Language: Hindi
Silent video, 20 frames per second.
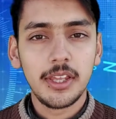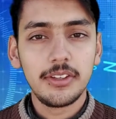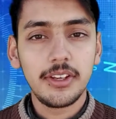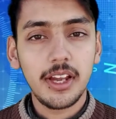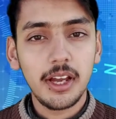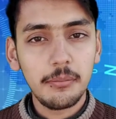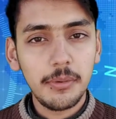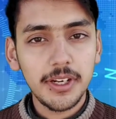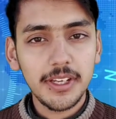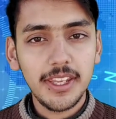ये
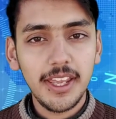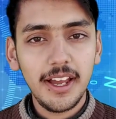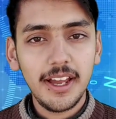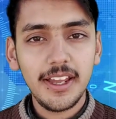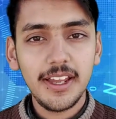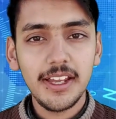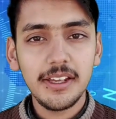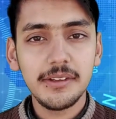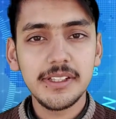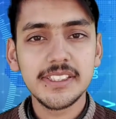ख़बर क्या
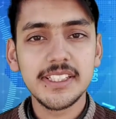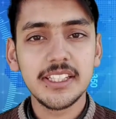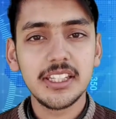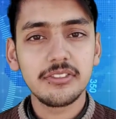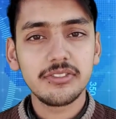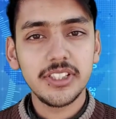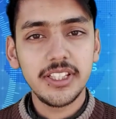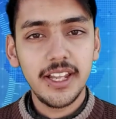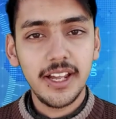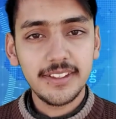है इसकी
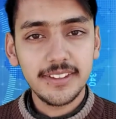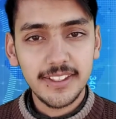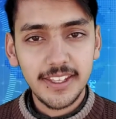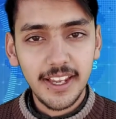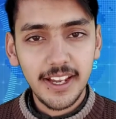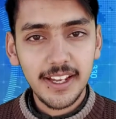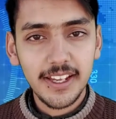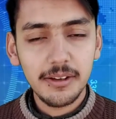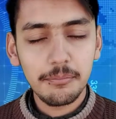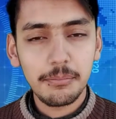तफसीत
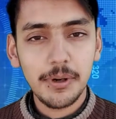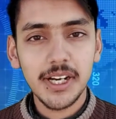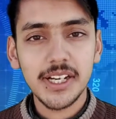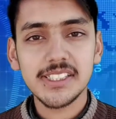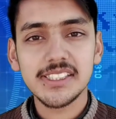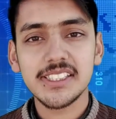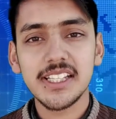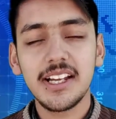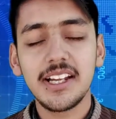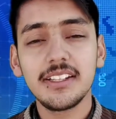क्या हैं
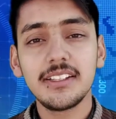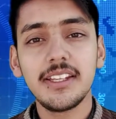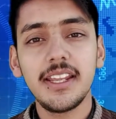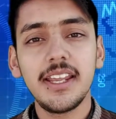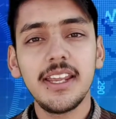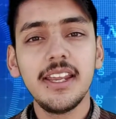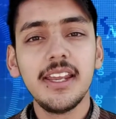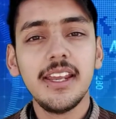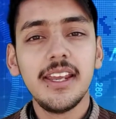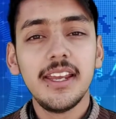पाकिस्तान ने
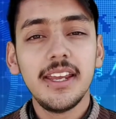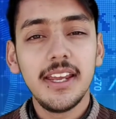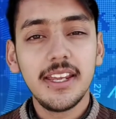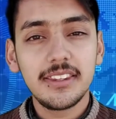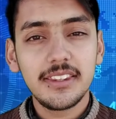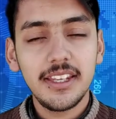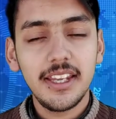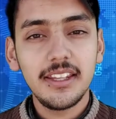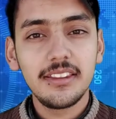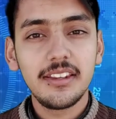
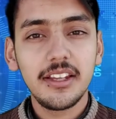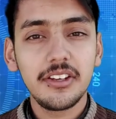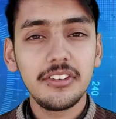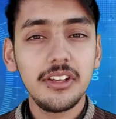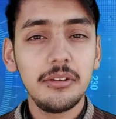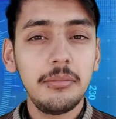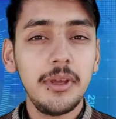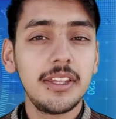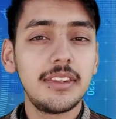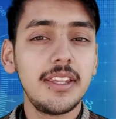इतने दर्ज
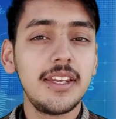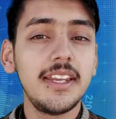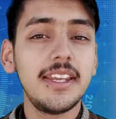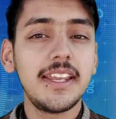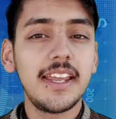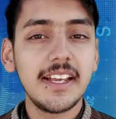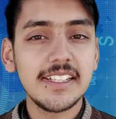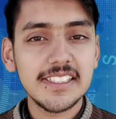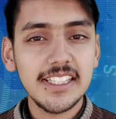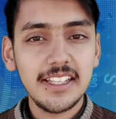बेहतरी
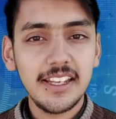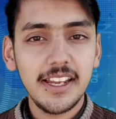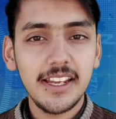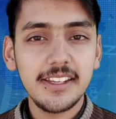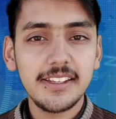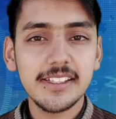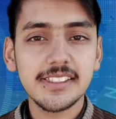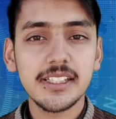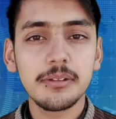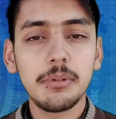कैसे लाई
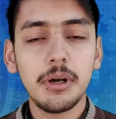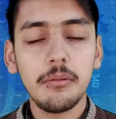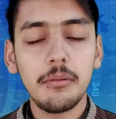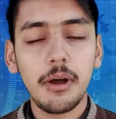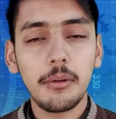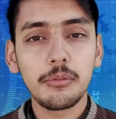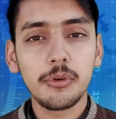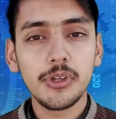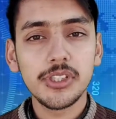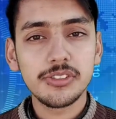ये सब हम
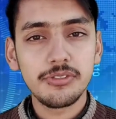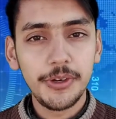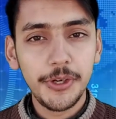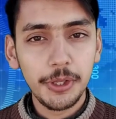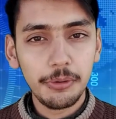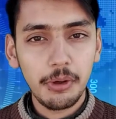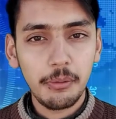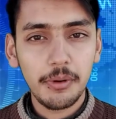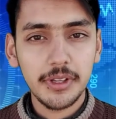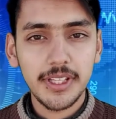आपको इस
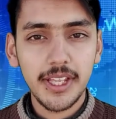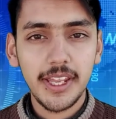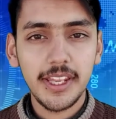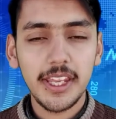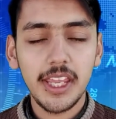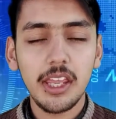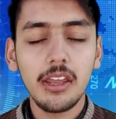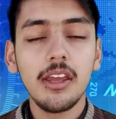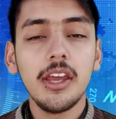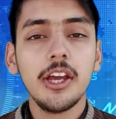वीडियो में
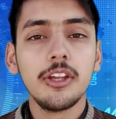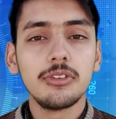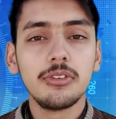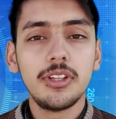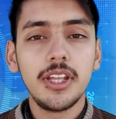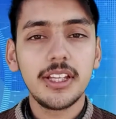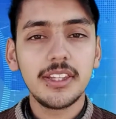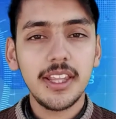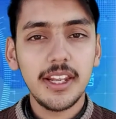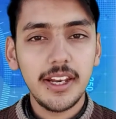बताएंगे तो
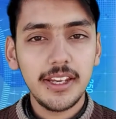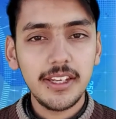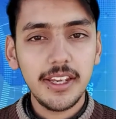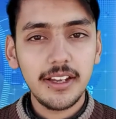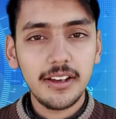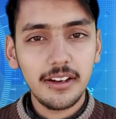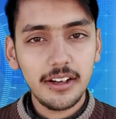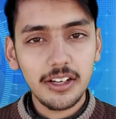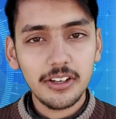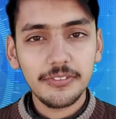देखते रहिए
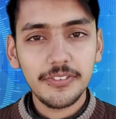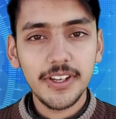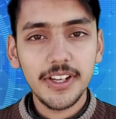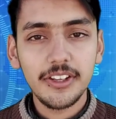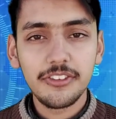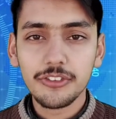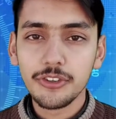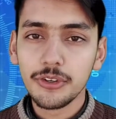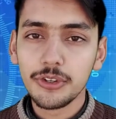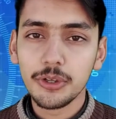करंट
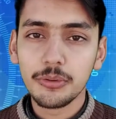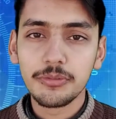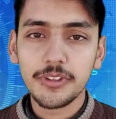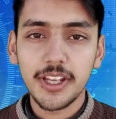अफेयर्स यूट्यूब